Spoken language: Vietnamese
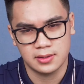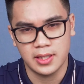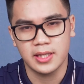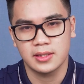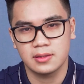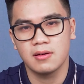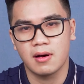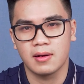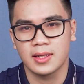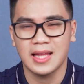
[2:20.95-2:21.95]
hiện
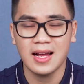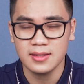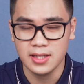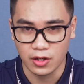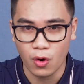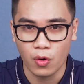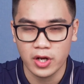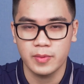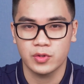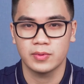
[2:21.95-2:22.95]
tượng là tăng nhiệt độ
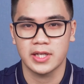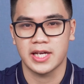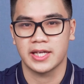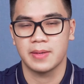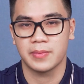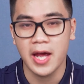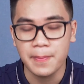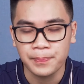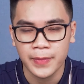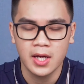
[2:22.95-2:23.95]
khi mà chúng ta trải nghiệm game